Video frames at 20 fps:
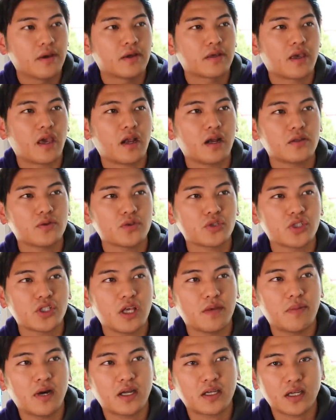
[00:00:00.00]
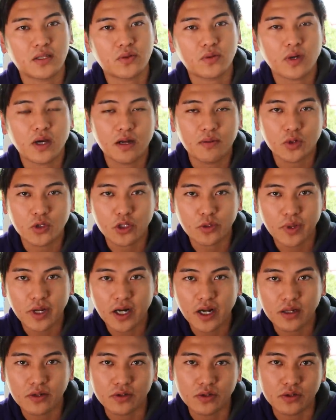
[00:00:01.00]
結果としてマーケットから求め
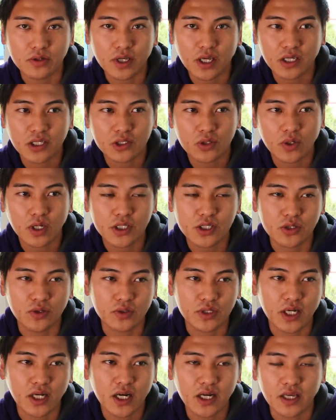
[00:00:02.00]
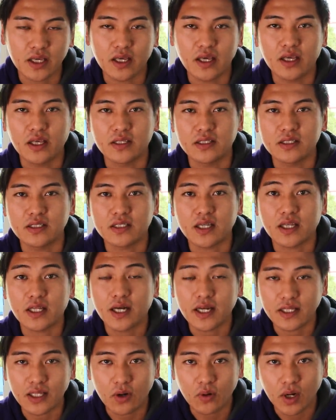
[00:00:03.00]
られる希少価値の高い人材に
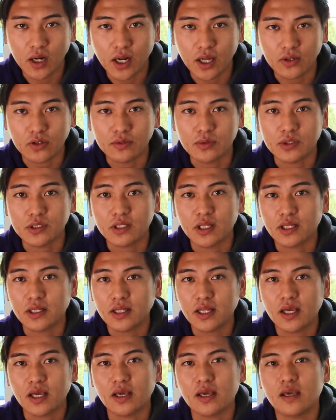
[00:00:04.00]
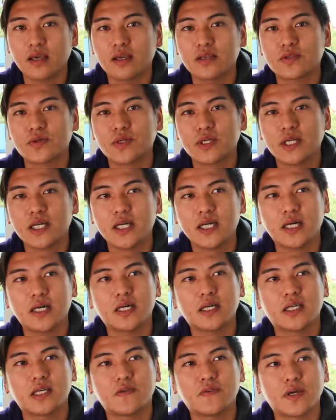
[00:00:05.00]
なれたのかなと思っていて、それ
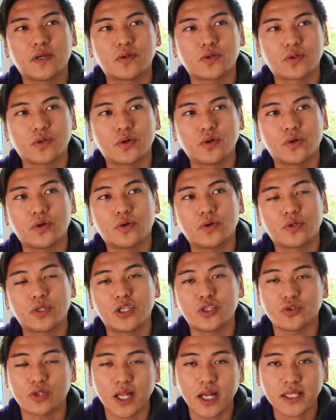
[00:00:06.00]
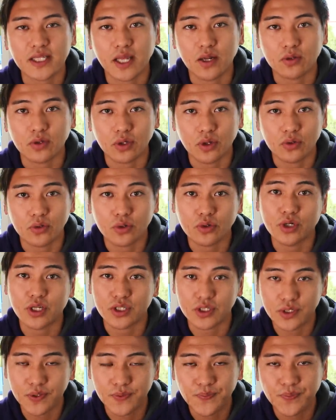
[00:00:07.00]
がいわゆるその27歳の時の独
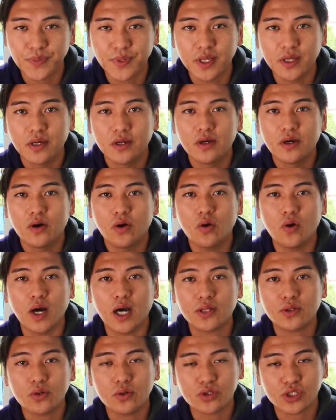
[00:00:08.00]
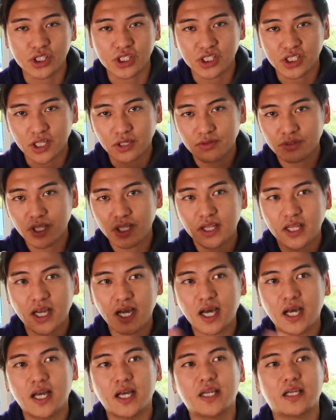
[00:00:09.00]
立を後押ししてくれ
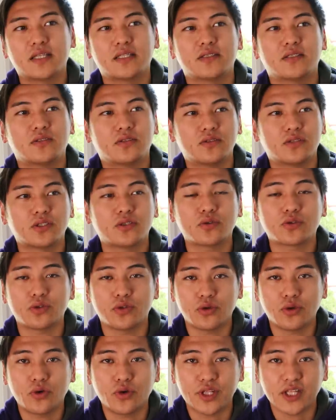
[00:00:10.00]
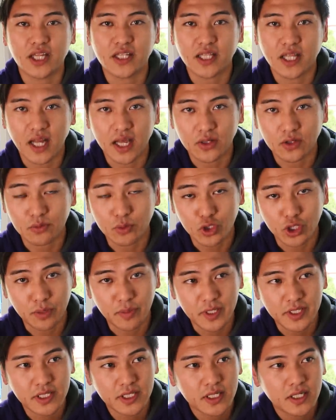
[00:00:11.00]
た、うん、一つの要因だったなと思って
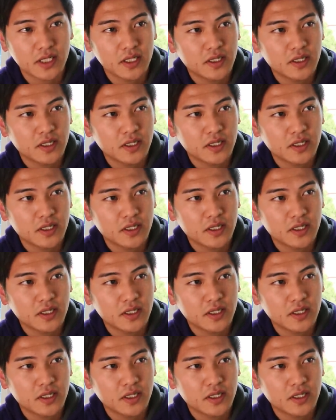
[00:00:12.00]
ます。